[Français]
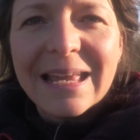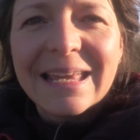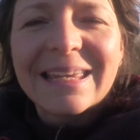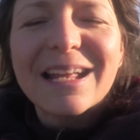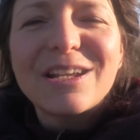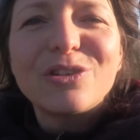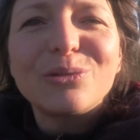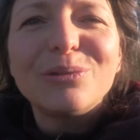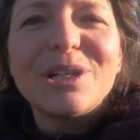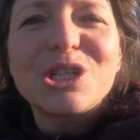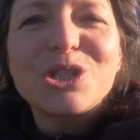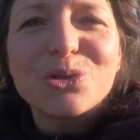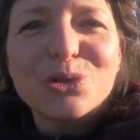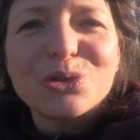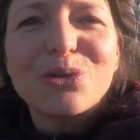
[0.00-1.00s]
quelles sont les
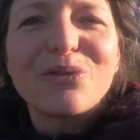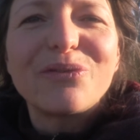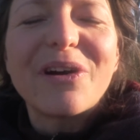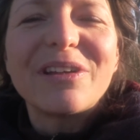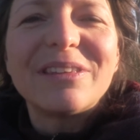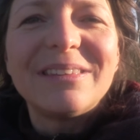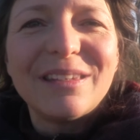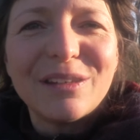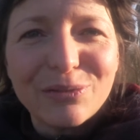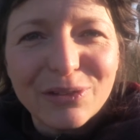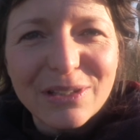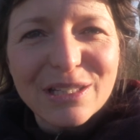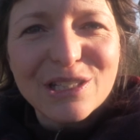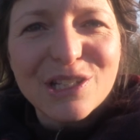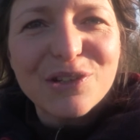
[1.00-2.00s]
choses qu'on va
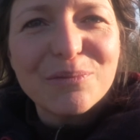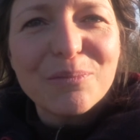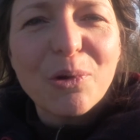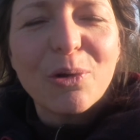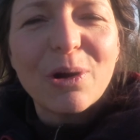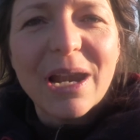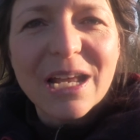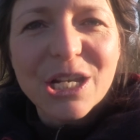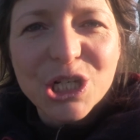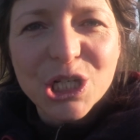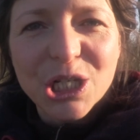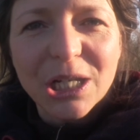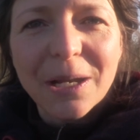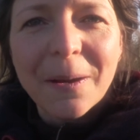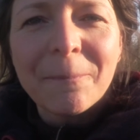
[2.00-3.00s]
définitivement
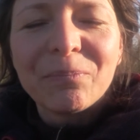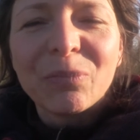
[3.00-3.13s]
lâcher